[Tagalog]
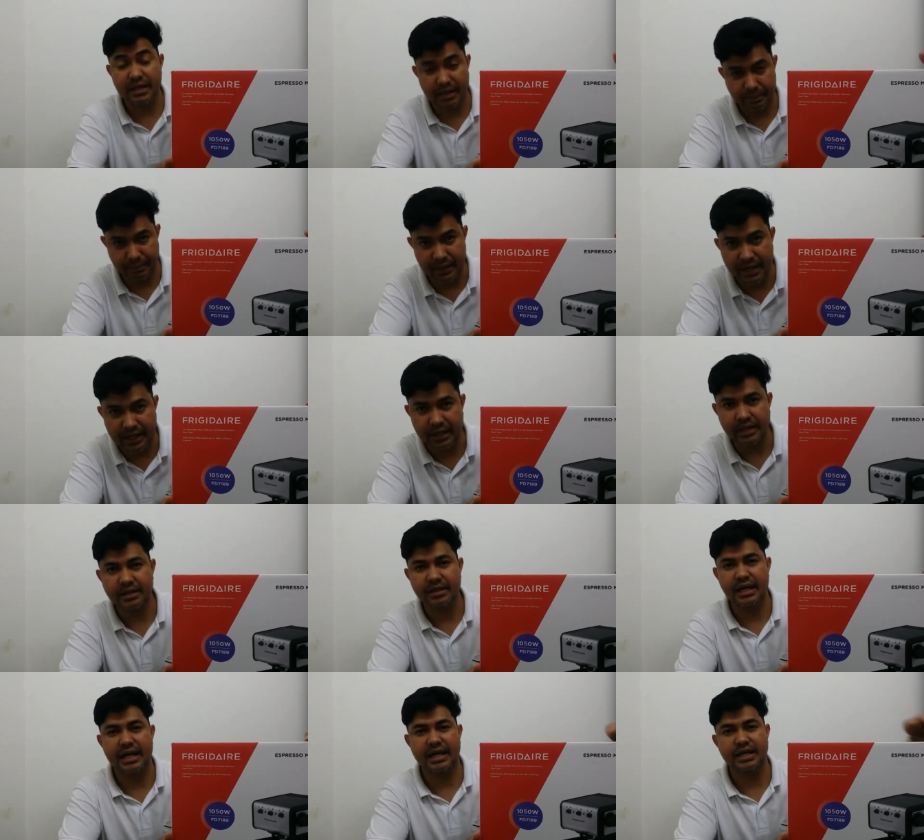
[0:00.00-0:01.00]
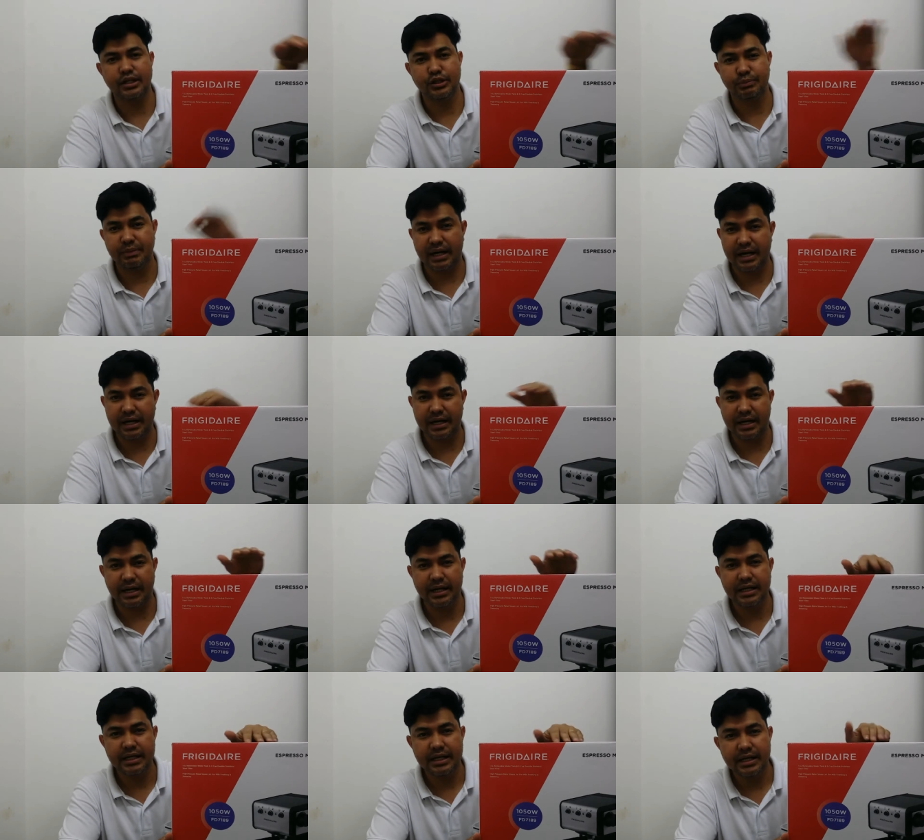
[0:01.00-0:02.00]
magkape, ayan yung
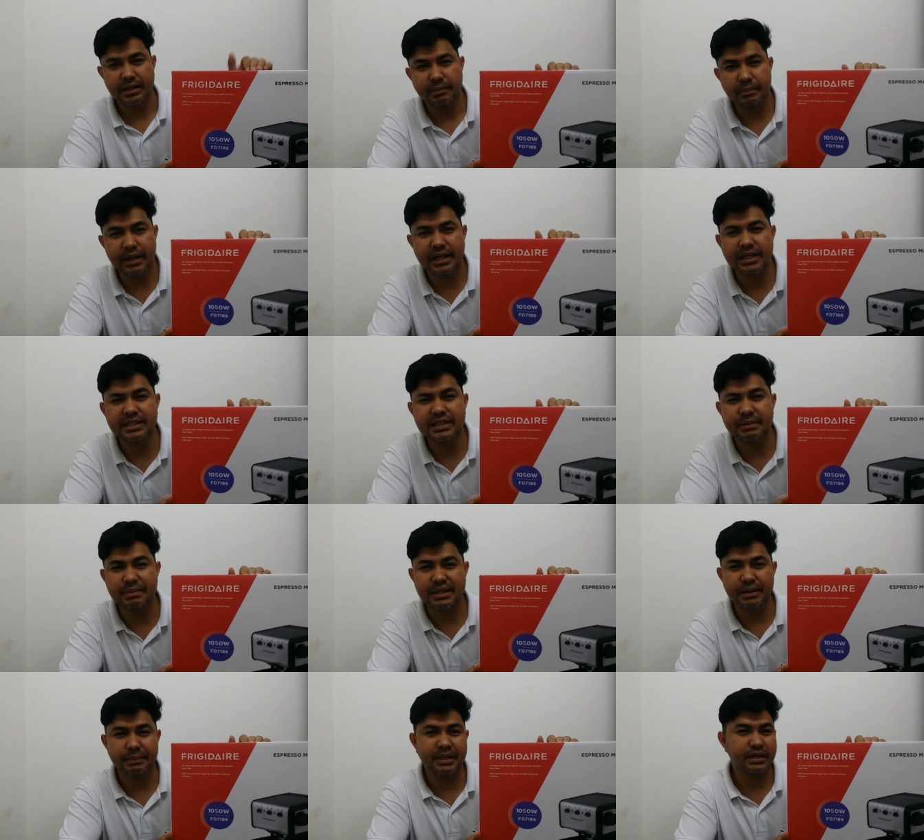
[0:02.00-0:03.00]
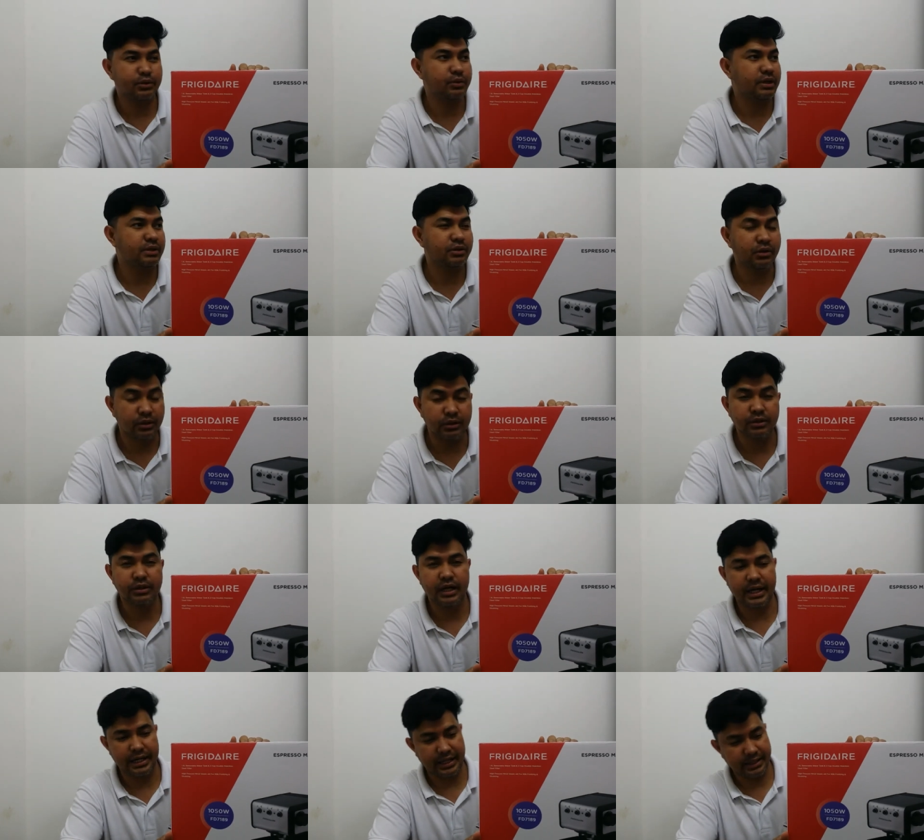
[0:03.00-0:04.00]
mga mahilig dyan magkape katulad
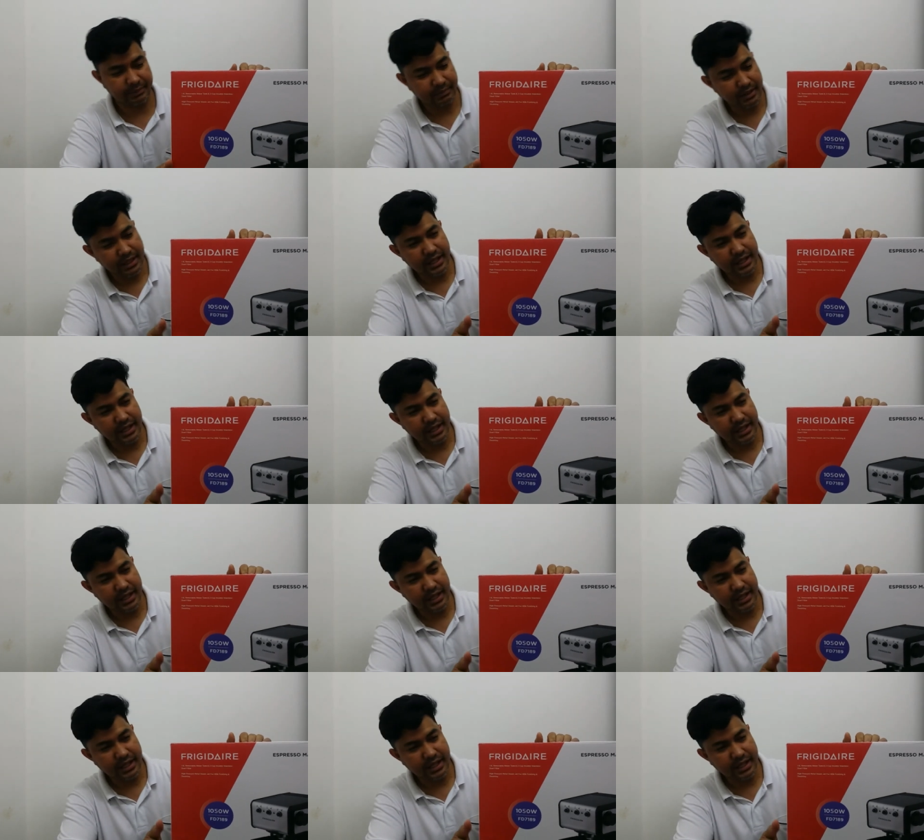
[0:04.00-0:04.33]
ko, ayan.